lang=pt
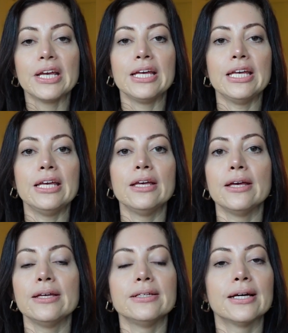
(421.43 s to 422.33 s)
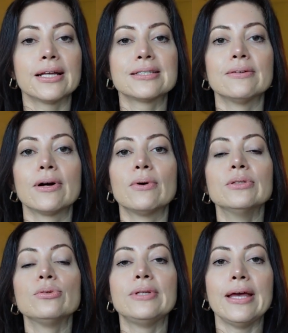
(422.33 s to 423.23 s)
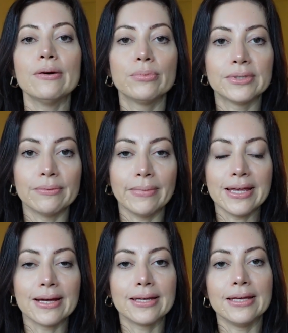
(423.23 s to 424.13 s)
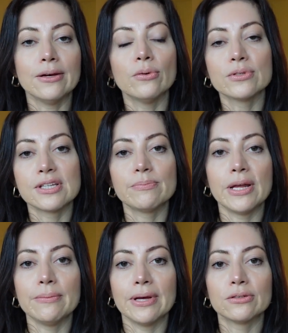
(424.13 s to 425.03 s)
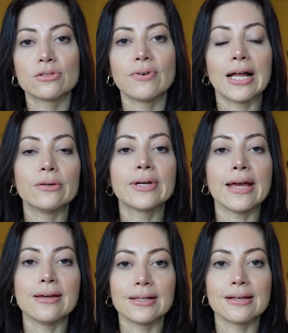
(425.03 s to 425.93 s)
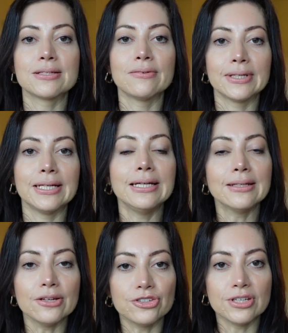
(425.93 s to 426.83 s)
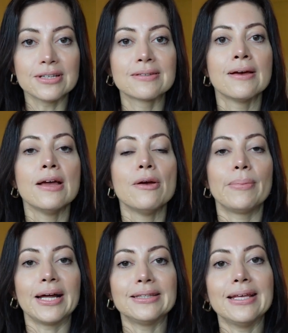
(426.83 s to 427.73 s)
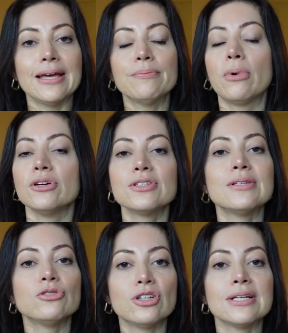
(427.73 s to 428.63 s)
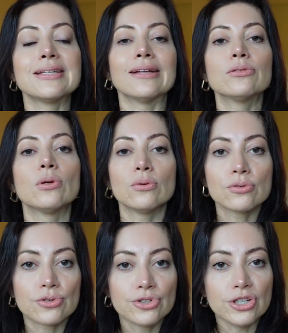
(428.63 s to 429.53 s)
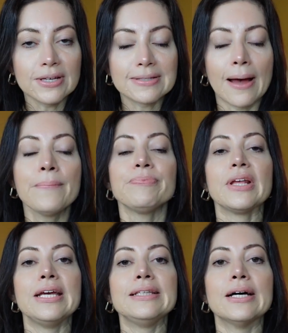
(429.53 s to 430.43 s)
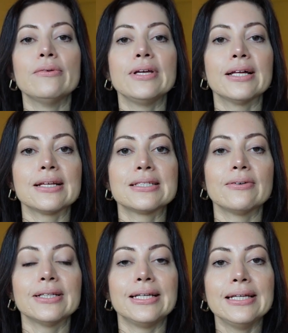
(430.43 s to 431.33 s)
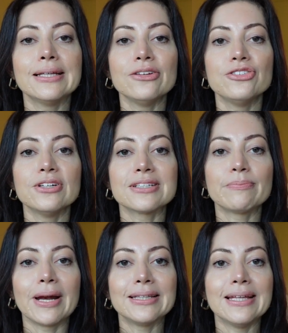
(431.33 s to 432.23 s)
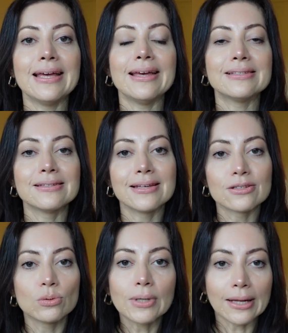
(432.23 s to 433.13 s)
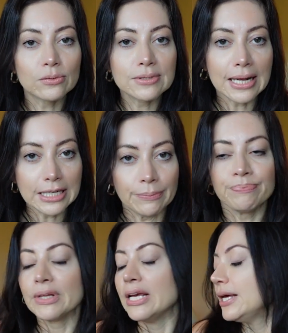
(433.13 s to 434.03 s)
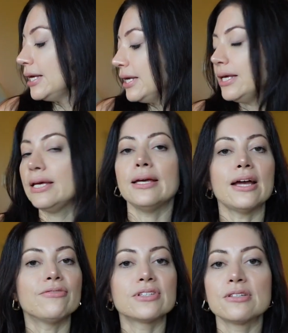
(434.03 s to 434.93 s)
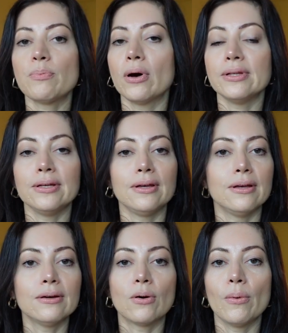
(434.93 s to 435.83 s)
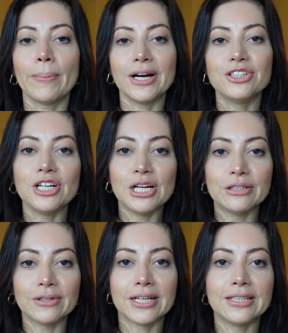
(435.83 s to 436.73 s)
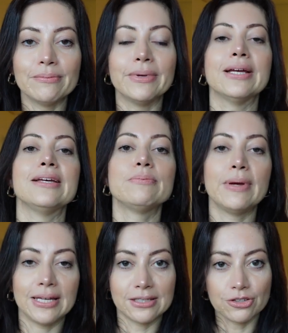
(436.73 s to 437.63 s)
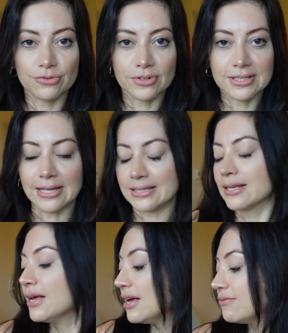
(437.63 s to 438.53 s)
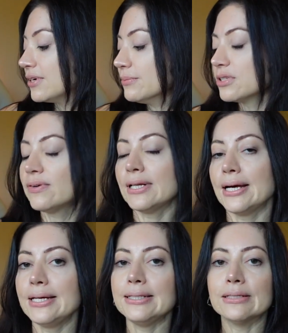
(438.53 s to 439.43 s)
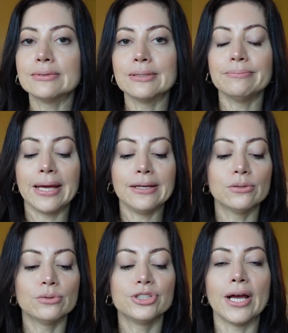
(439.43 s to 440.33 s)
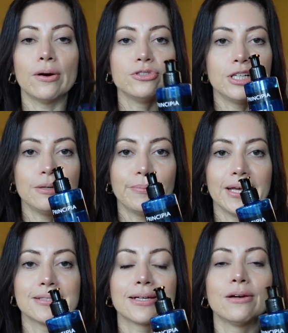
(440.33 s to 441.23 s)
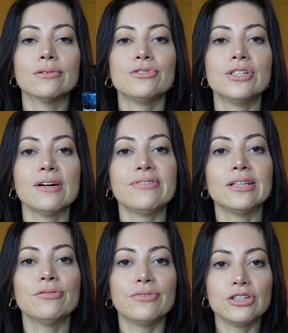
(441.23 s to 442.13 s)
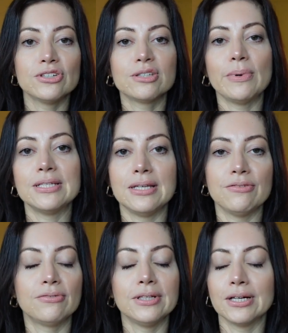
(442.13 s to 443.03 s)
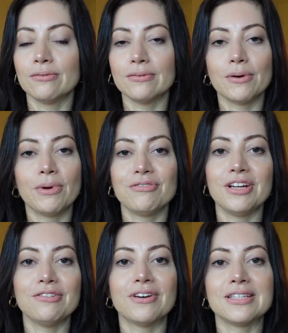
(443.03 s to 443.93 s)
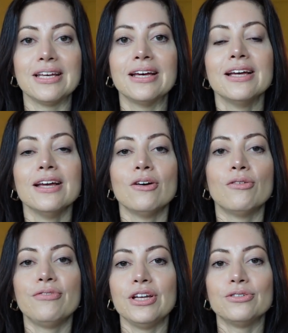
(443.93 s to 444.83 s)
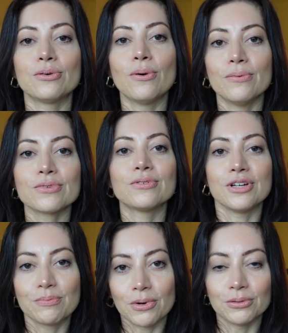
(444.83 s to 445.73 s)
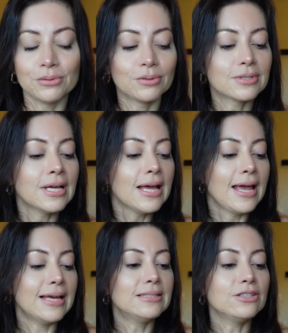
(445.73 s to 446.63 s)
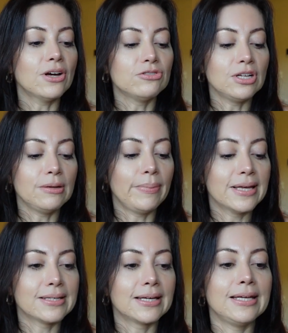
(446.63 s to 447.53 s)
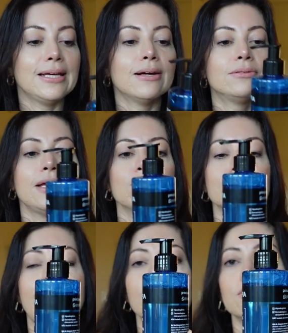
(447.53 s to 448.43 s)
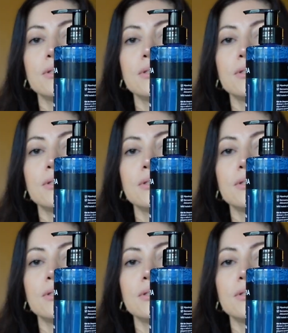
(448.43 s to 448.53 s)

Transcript: e em relação a quanto tempo também aqui os experimentos falam que é em relação a 30 dias para ter, pode ser utilizado todos os dias, tá? Então em relação a 30 dias para ter esses resultados ali. E aí vocês podem ir compartilhando aqui também a experiência de vocês. Vamos falar então também do gel de limpeza, que eu não tinha feito um vídeo específico, então eu preferi fazer o vídeo com os dois produtos. Esse gel de limpeza aqui eu tenho usado